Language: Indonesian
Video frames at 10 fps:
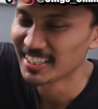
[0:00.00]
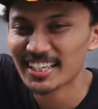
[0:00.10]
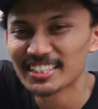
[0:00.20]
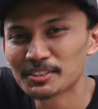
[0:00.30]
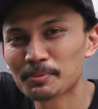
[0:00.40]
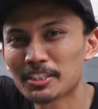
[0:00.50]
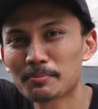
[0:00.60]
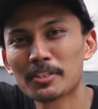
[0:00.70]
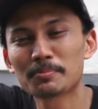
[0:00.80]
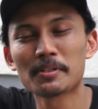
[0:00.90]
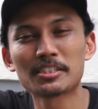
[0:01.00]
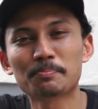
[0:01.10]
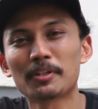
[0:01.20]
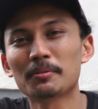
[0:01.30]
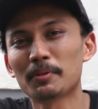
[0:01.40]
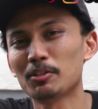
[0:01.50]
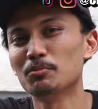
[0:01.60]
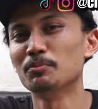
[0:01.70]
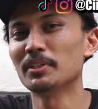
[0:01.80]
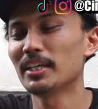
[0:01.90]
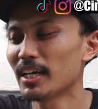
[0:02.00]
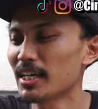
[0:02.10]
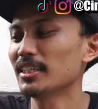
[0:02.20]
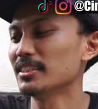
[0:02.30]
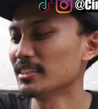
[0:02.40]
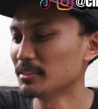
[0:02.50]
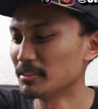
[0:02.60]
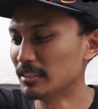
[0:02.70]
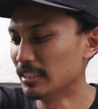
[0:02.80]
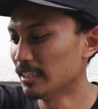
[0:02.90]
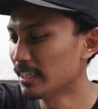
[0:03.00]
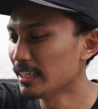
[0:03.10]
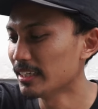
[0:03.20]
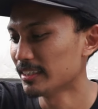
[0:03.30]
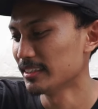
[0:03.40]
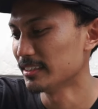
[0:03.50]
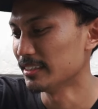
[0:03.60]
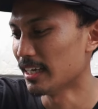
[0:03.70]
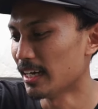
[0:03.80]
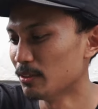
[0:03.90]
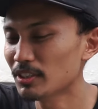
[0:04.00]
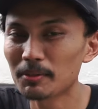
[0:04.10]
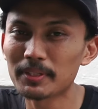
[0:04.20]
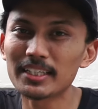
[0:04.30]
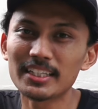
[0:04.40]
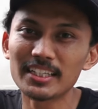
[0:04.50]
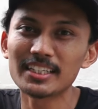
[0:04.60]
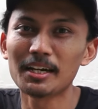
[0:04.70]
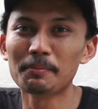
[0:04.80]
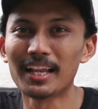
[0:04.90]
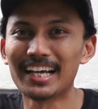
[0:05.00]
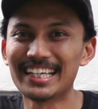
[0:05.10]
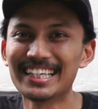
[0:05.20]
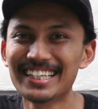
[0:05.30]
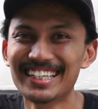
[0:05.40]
Jadi seperti Vespa Sprint pada umumnya ya, ini ya udah begini apalagi